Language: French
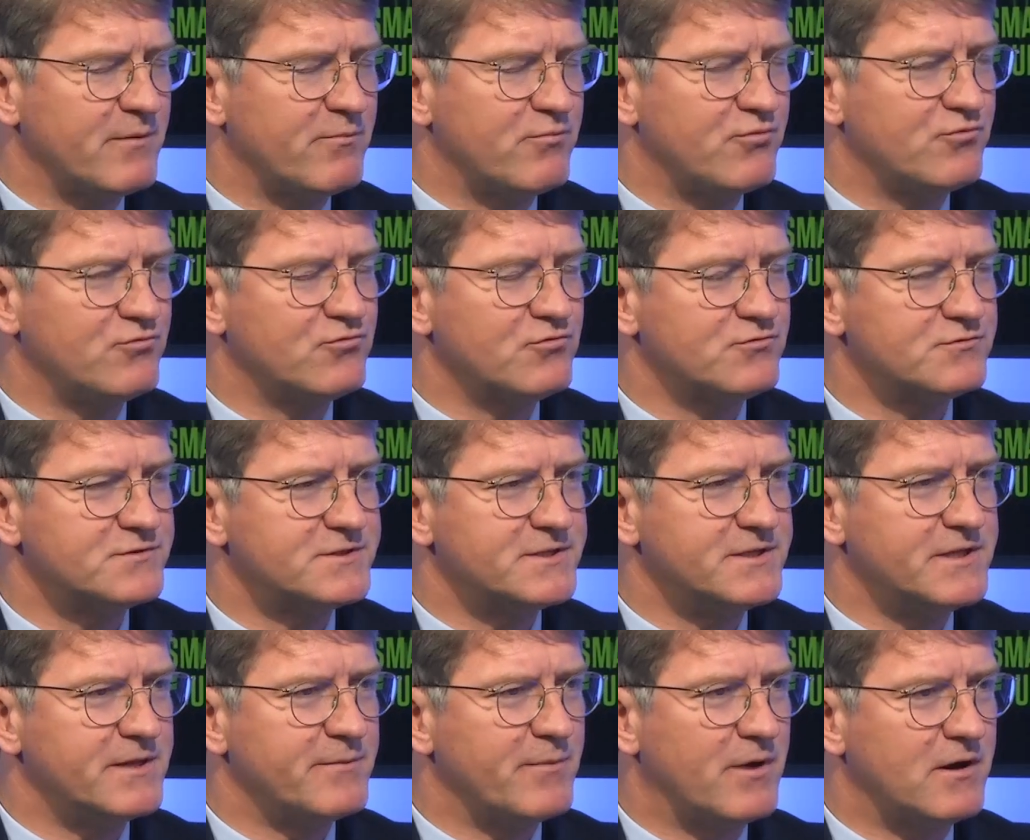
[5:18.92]
ça, mais
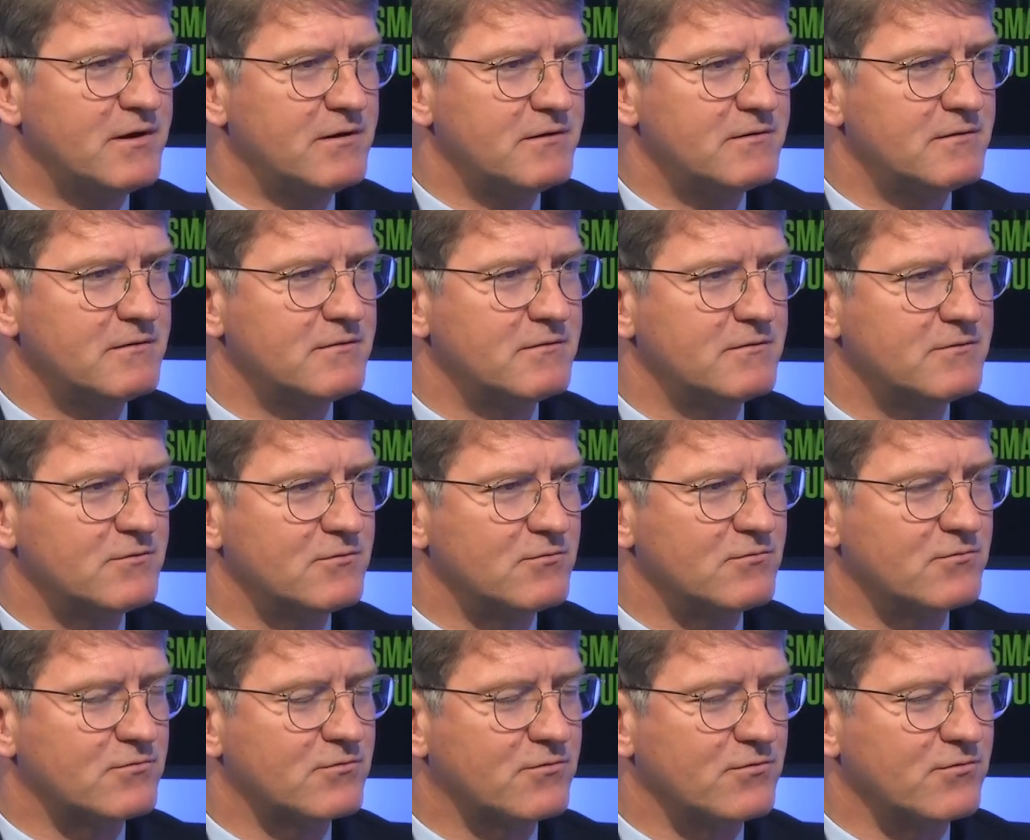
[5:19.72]
plutôt au cinéma.
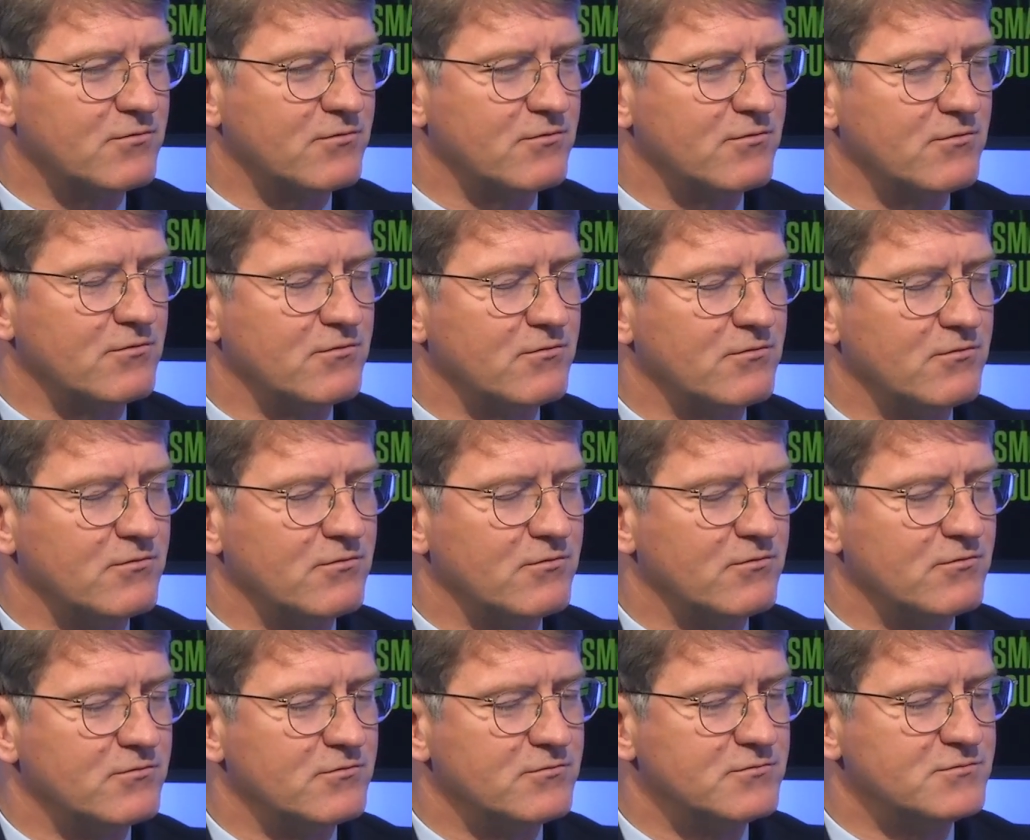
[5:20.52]

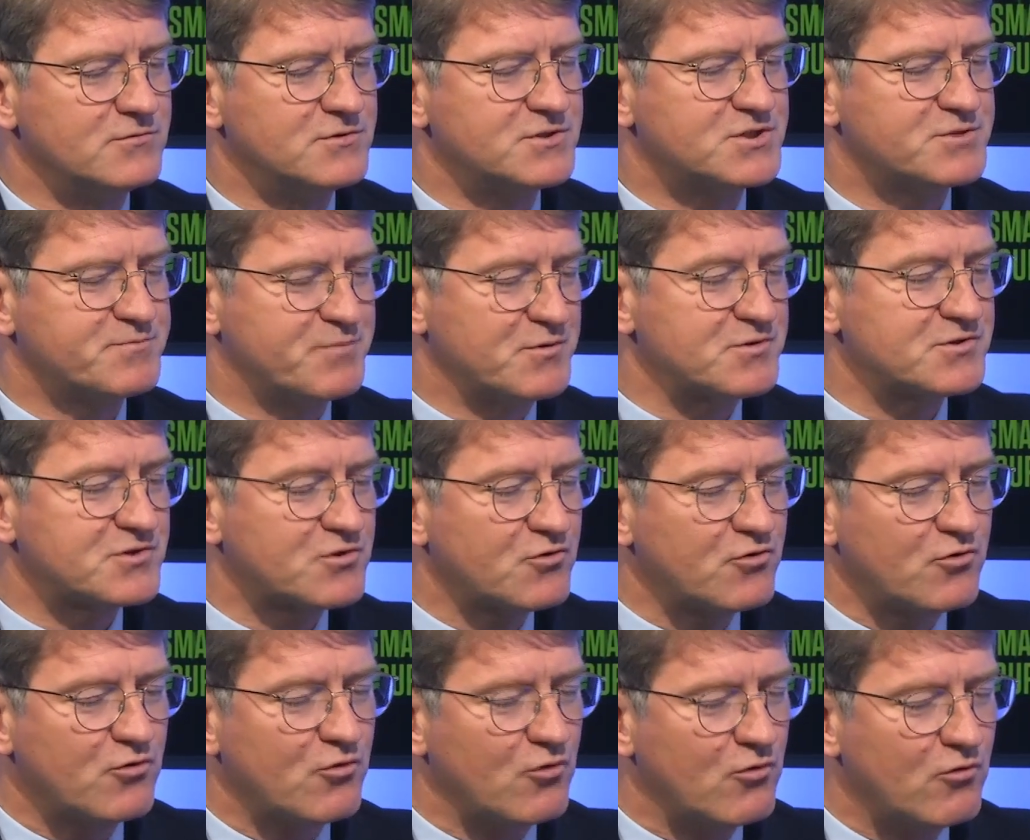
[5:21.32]
Euh, je
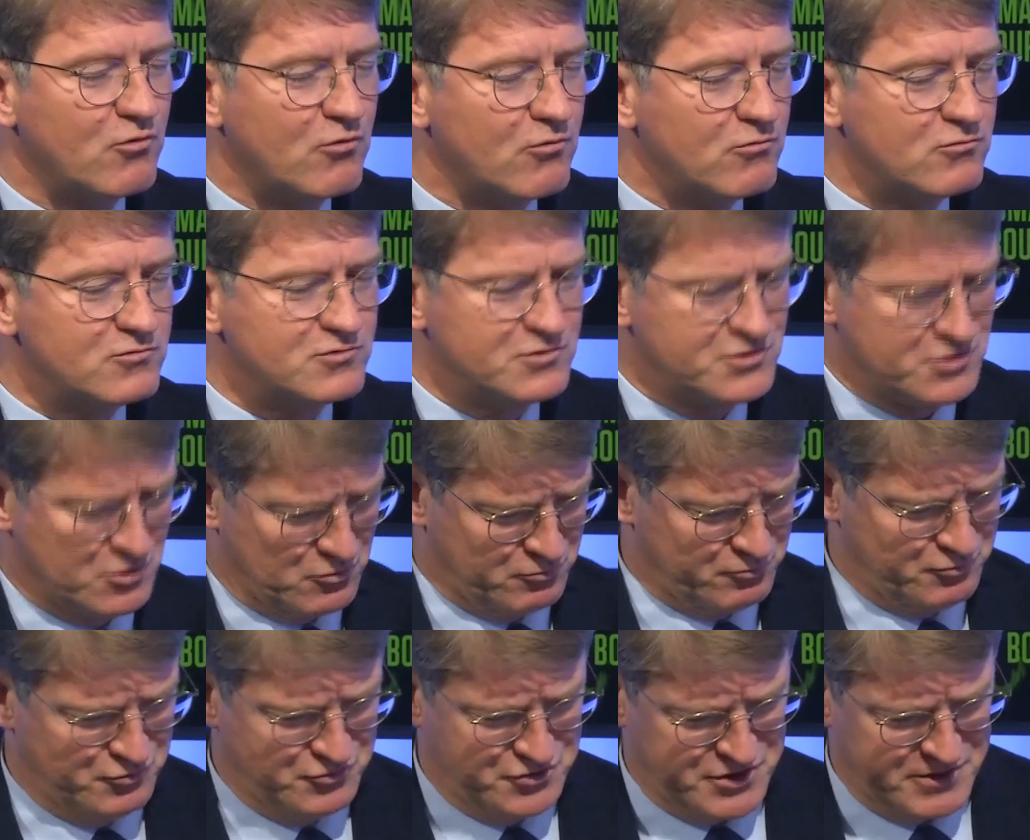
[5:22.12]
pense que,
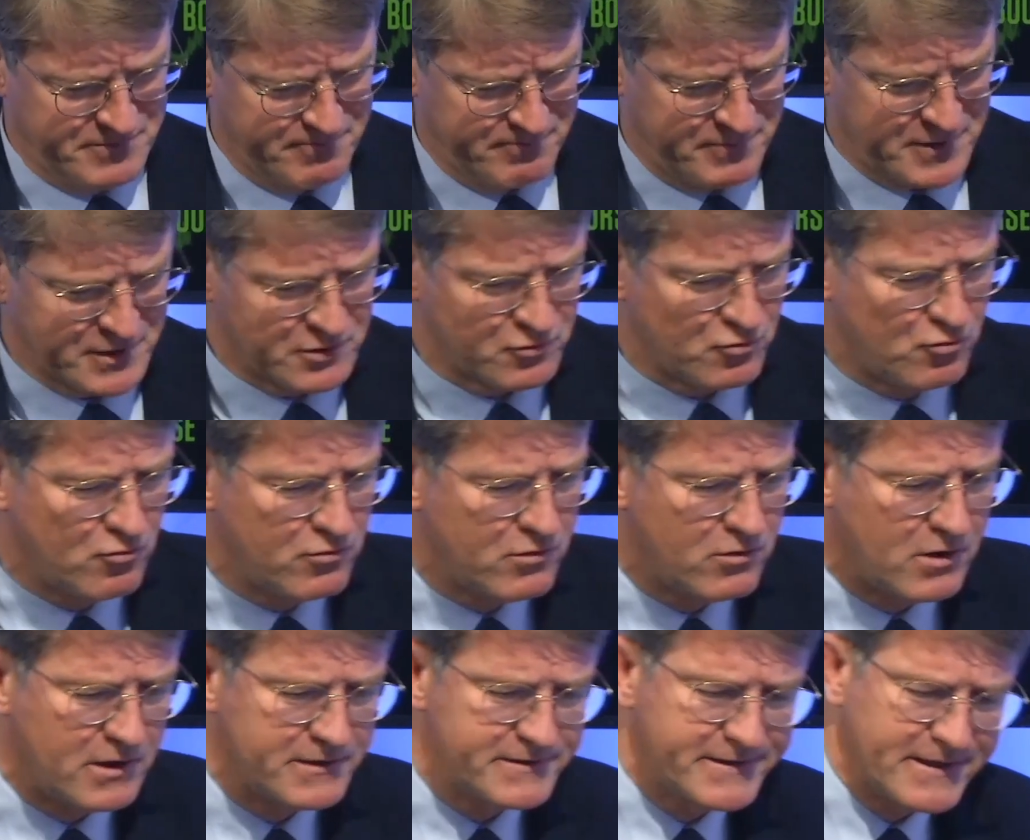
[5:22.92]
en plus, j'aime pas
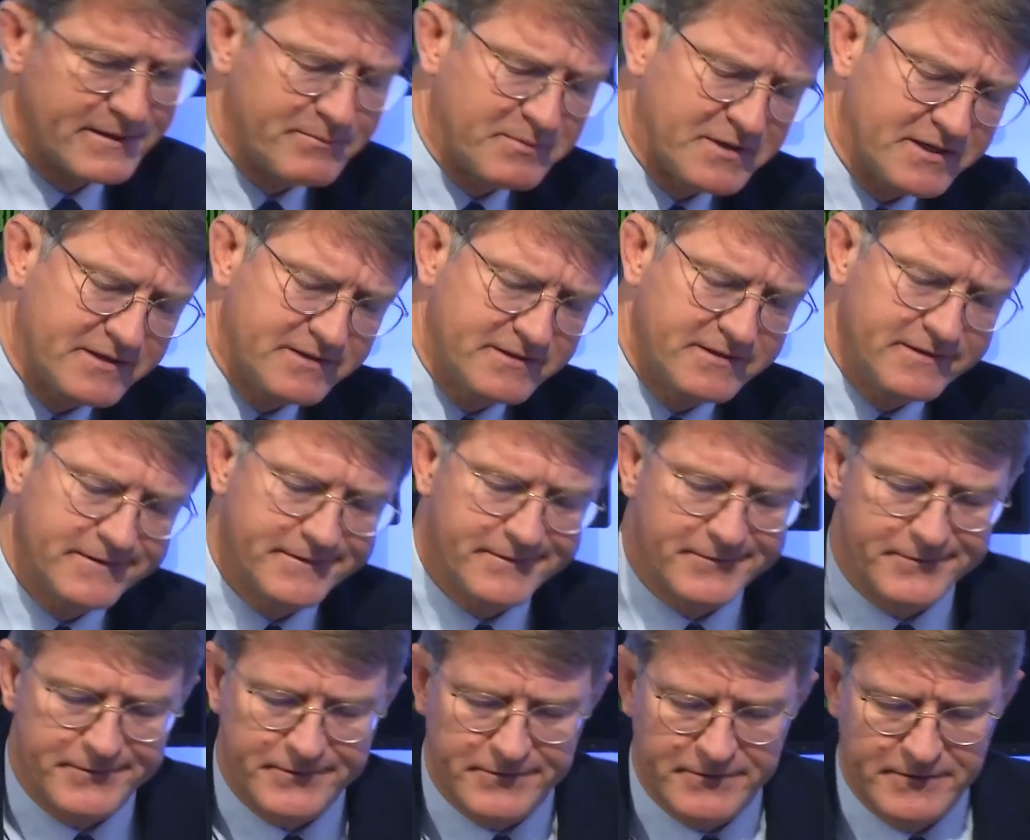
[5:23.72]
trop
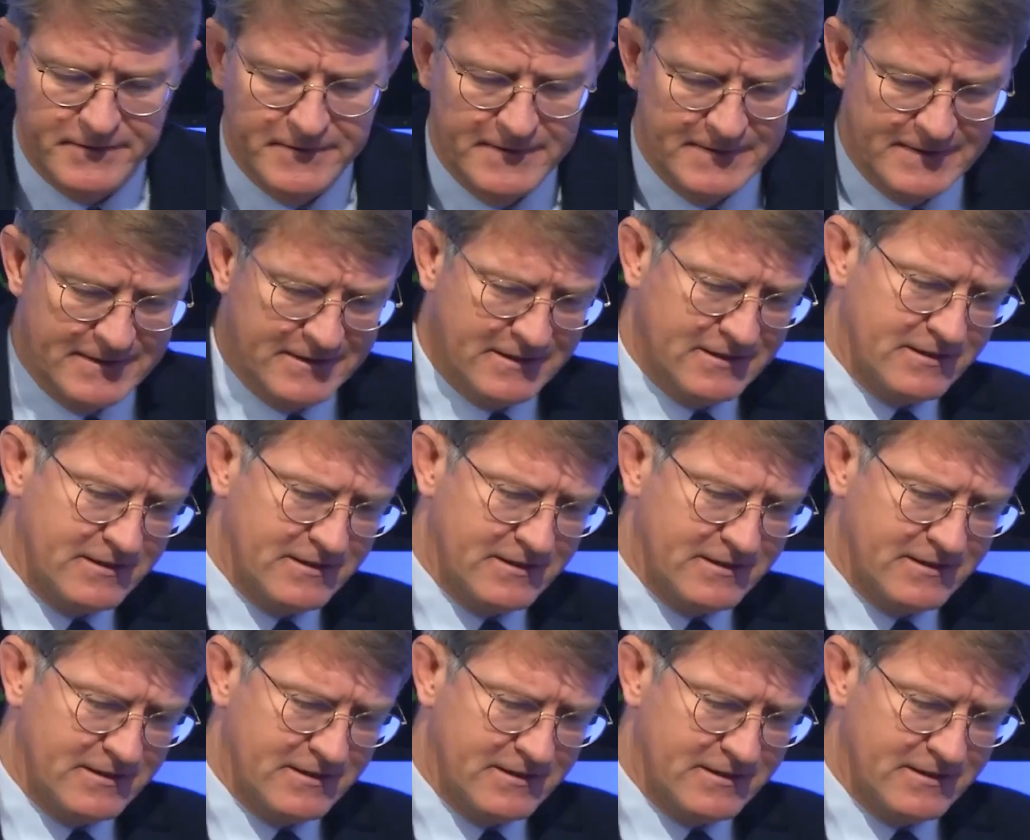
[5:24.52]
interpréter euh,